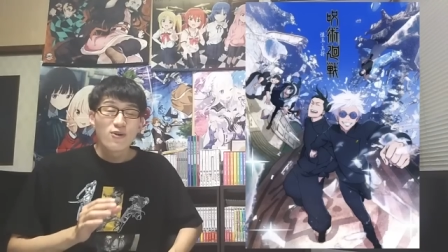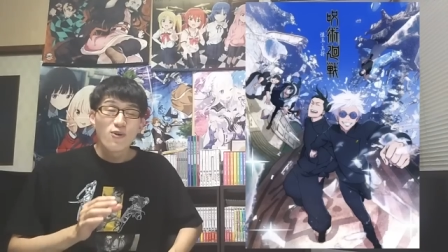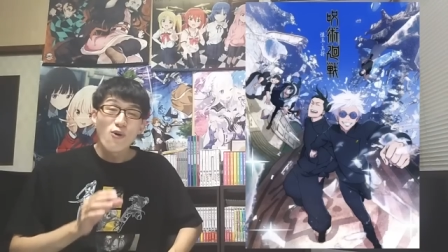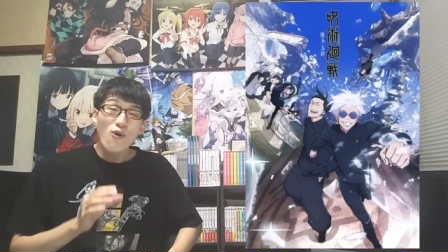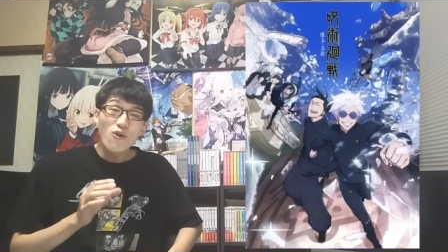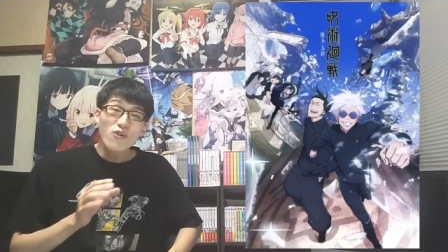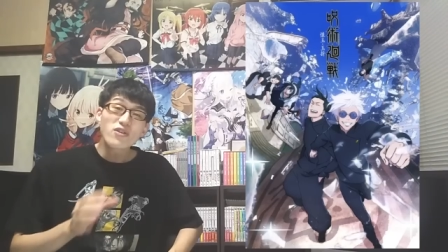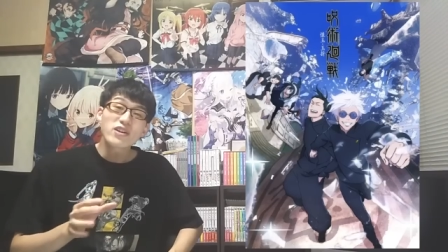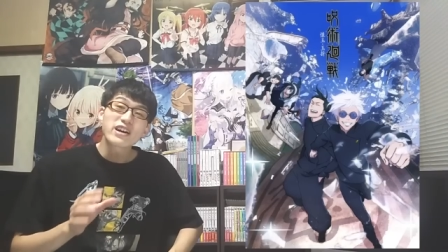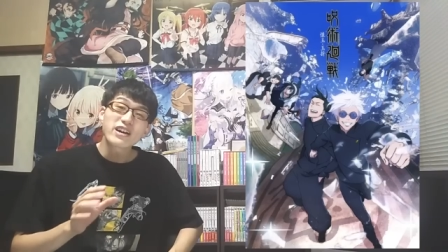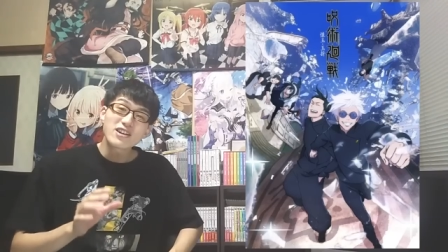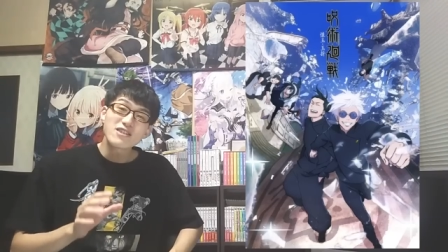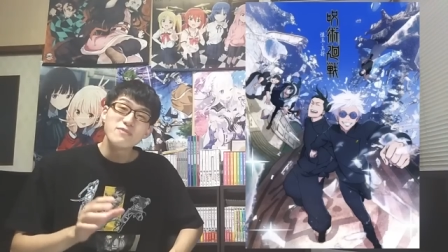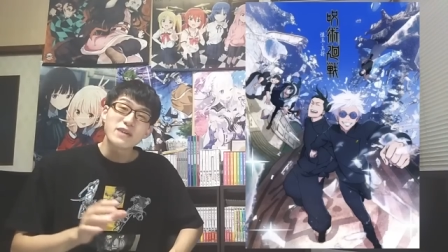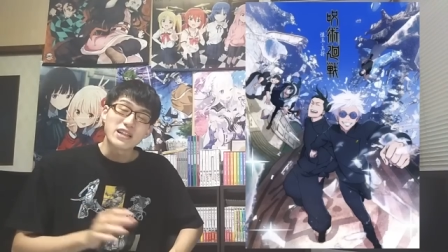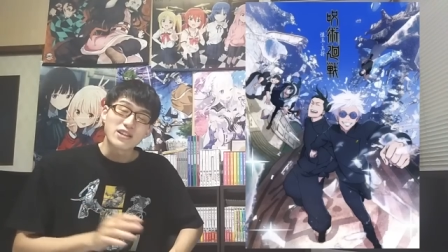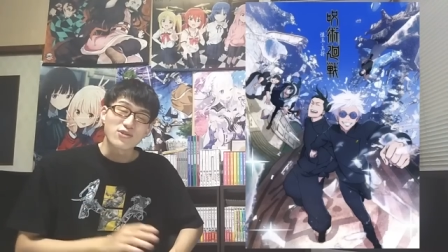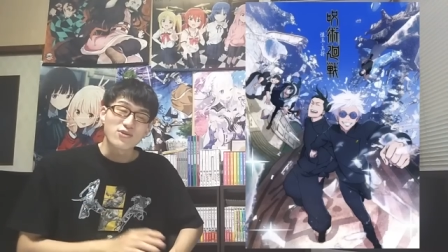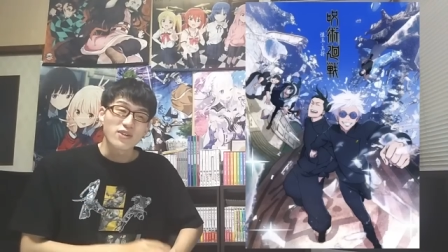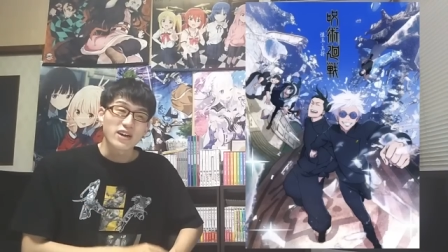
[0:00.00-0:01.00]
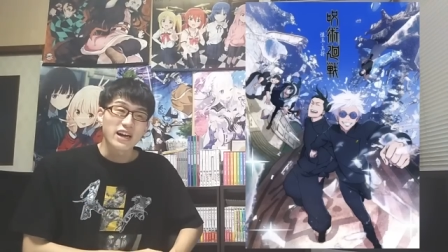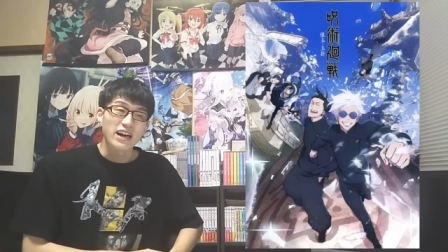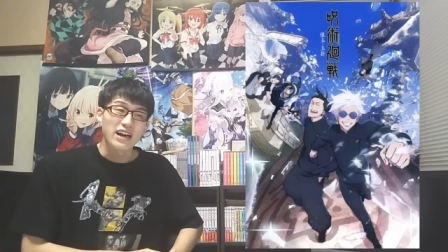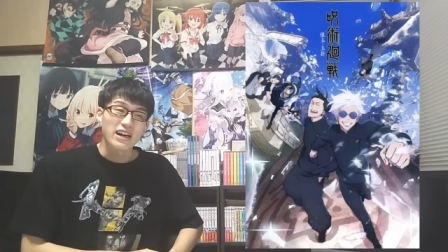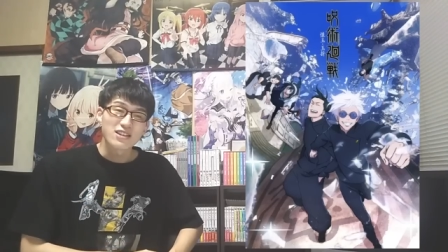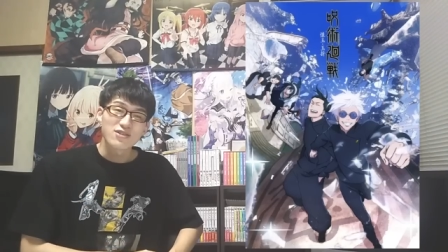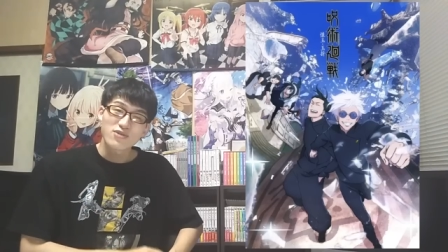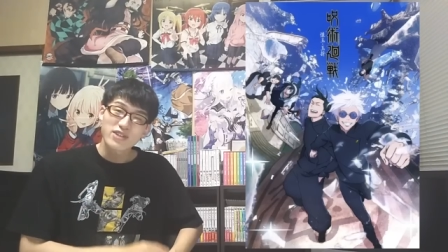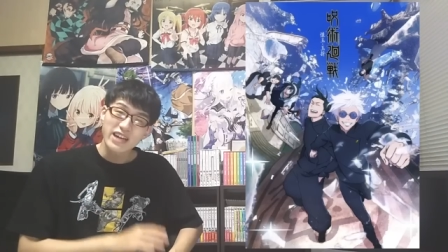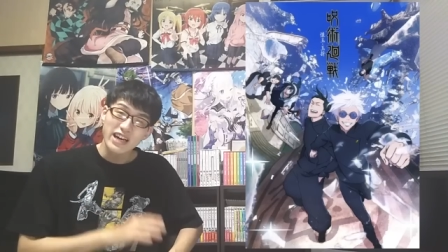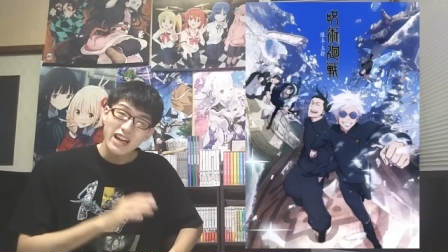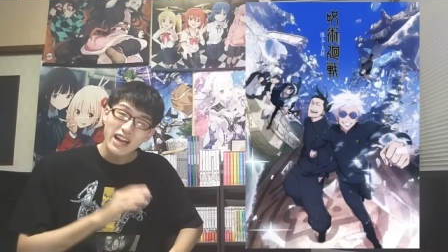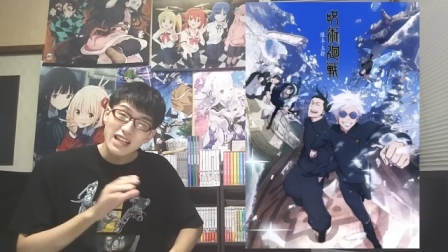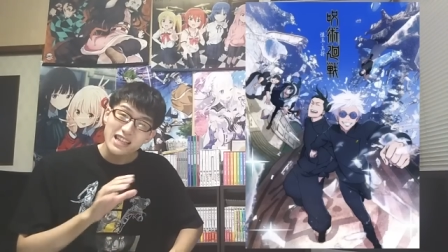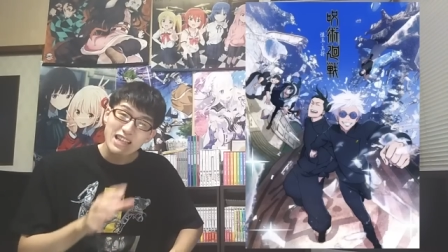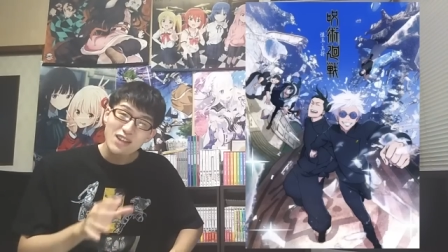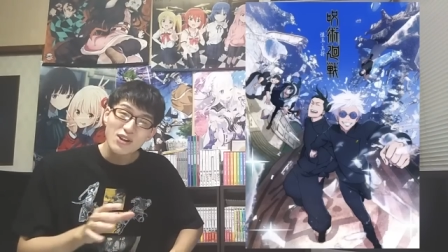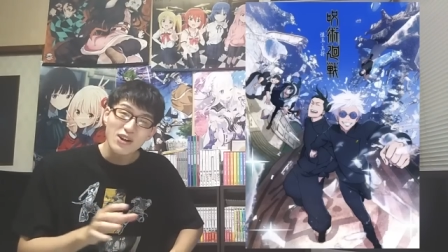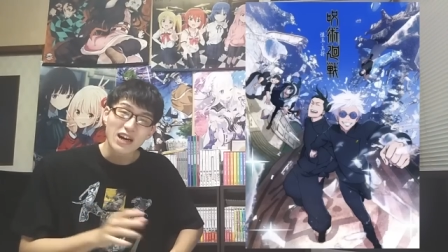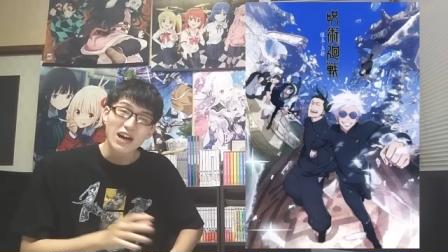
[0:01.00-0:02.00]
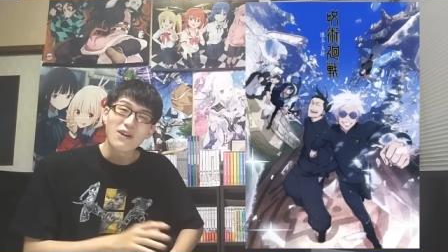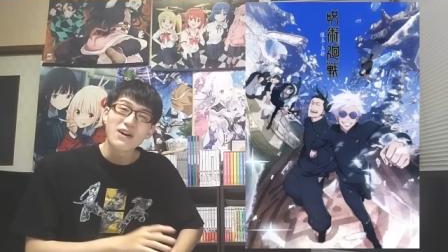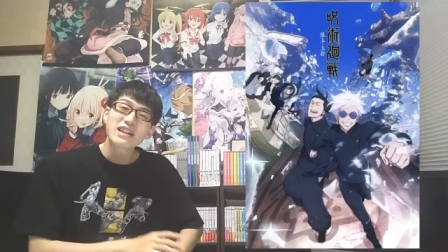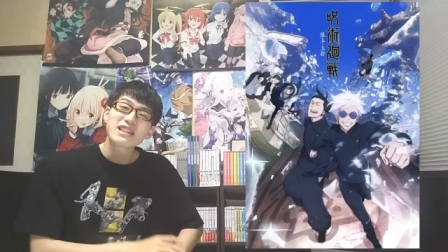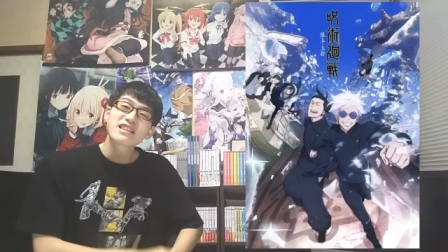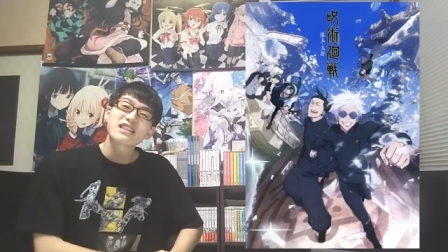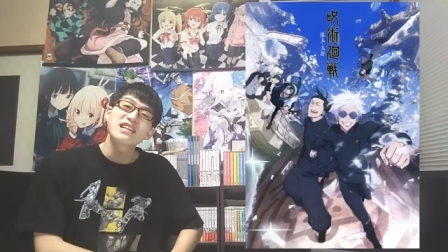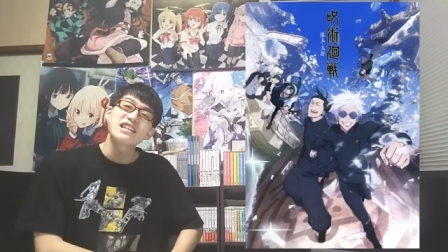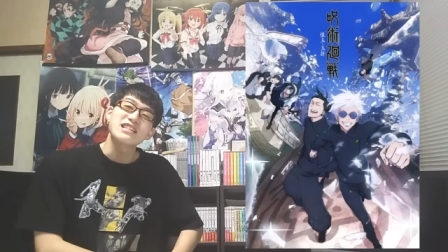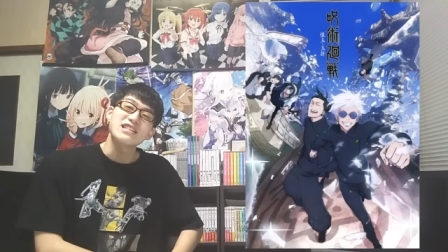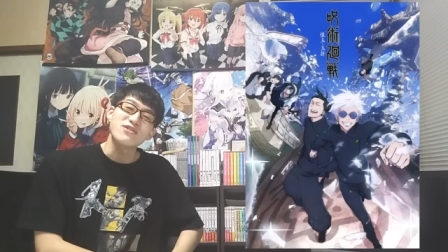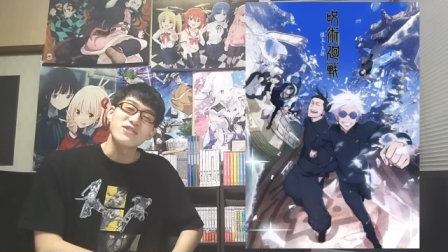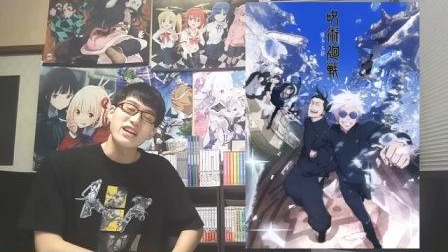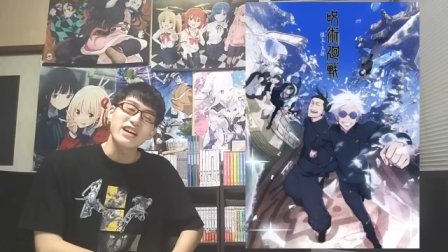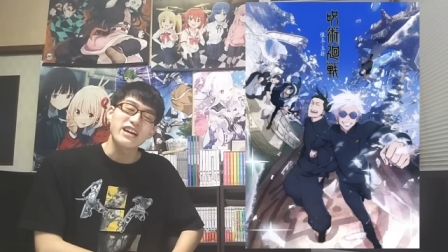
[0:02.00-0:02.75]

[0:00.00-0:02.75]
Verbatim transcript: 音楽面とか、そのキャラクターと変わってんですよ。